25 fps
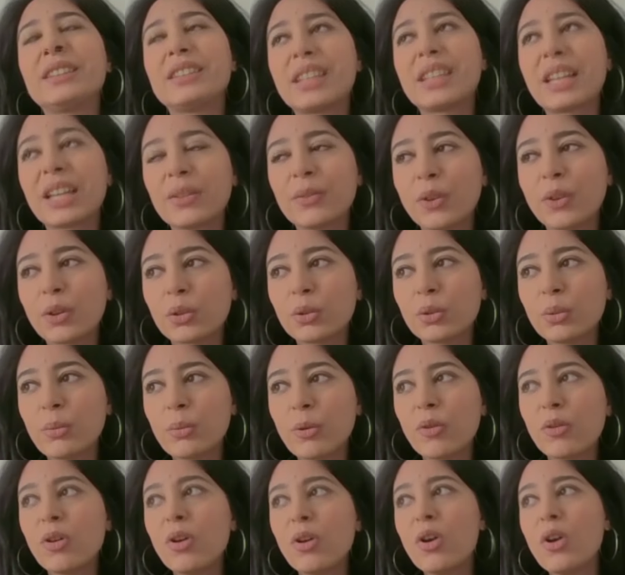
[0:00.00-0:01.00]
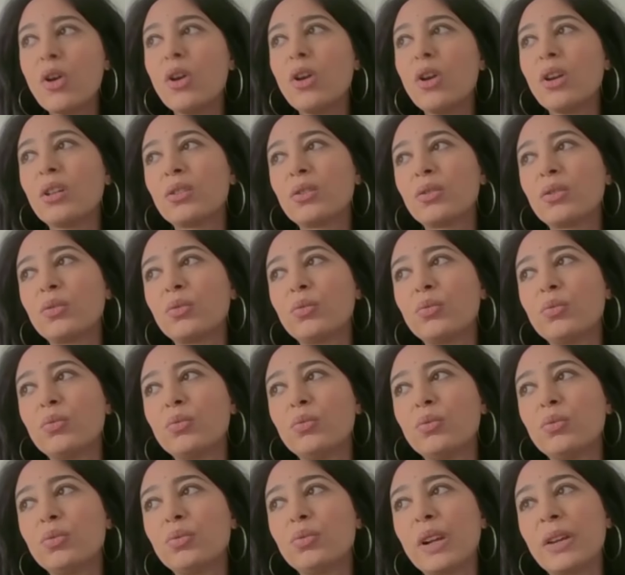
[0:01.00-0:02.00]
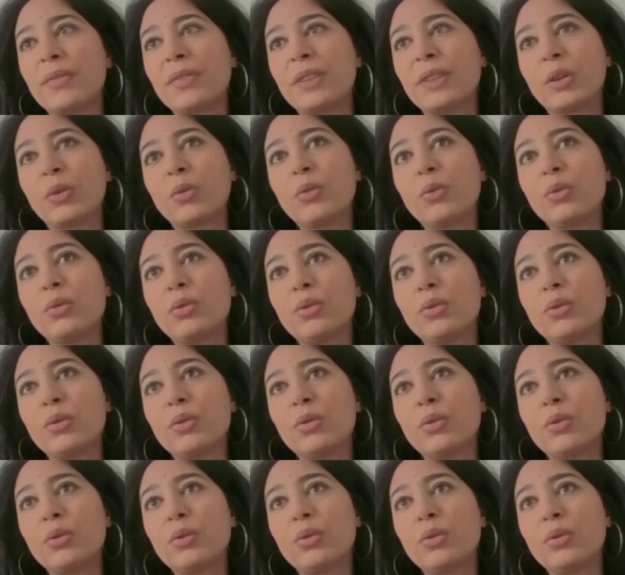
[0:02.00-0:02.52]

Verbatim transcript: très fortement sous, la férule